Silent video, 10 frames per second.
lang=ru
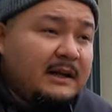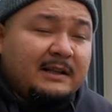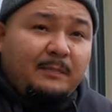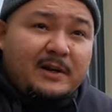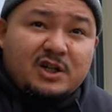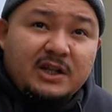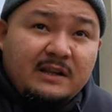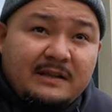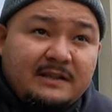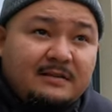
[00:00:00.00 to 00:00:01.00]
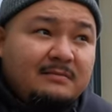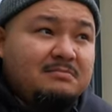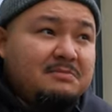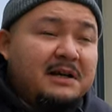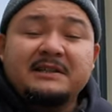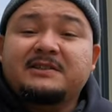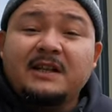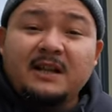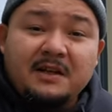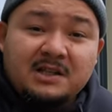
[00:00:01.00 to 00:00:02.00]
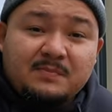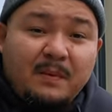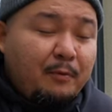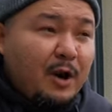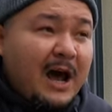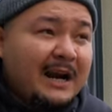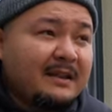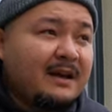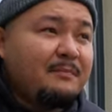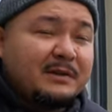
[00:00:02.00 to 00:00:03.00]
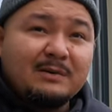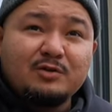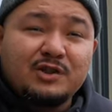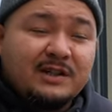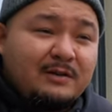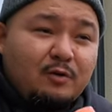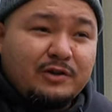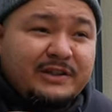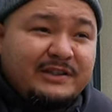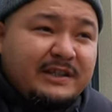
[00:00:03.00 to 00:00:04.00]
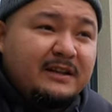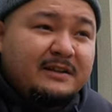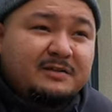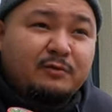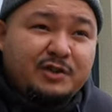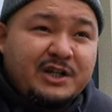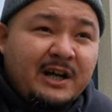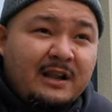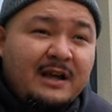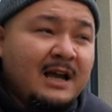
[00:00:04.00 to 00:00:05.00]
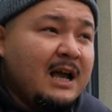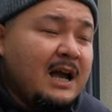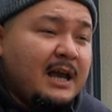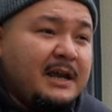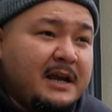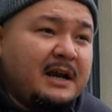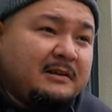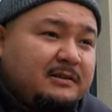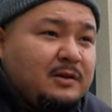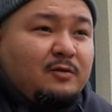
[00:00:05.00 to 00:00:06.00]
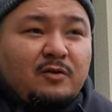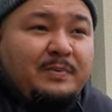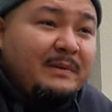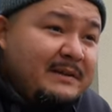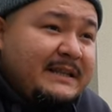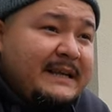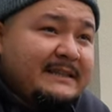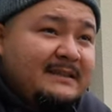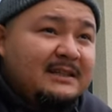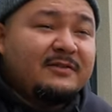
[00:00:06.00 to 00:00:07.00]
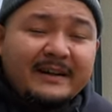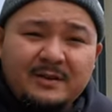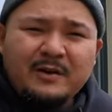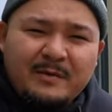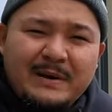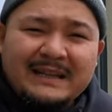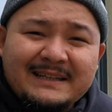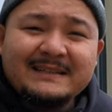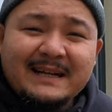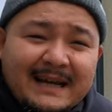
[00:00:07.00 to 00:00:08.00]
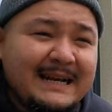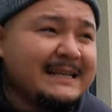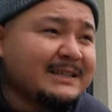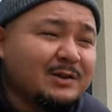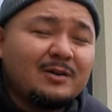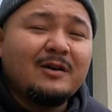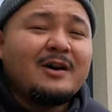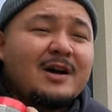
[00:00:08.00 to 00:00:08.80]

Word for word: это прижилось, это стало даже популярно, потому что очень сильно звучало, и как-то такое прям интересное название. Но ребятки закрылись, но